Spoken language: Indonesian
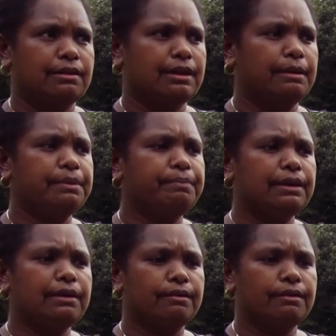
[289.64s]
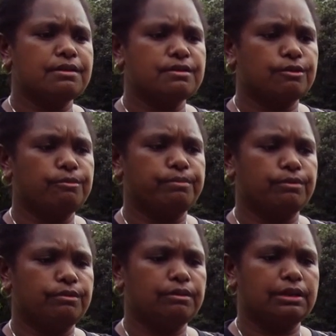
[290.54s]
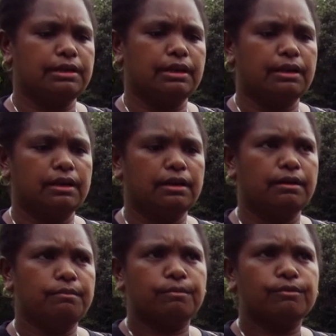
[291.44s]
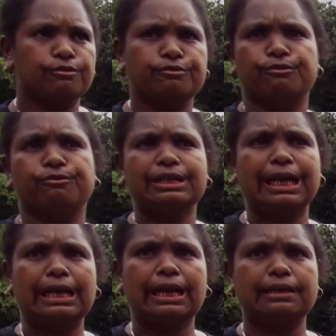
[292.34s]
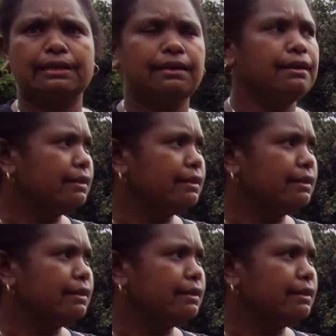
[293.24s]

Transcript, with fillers: kami pikir dorang stop untuk tidak gusur hutang lagi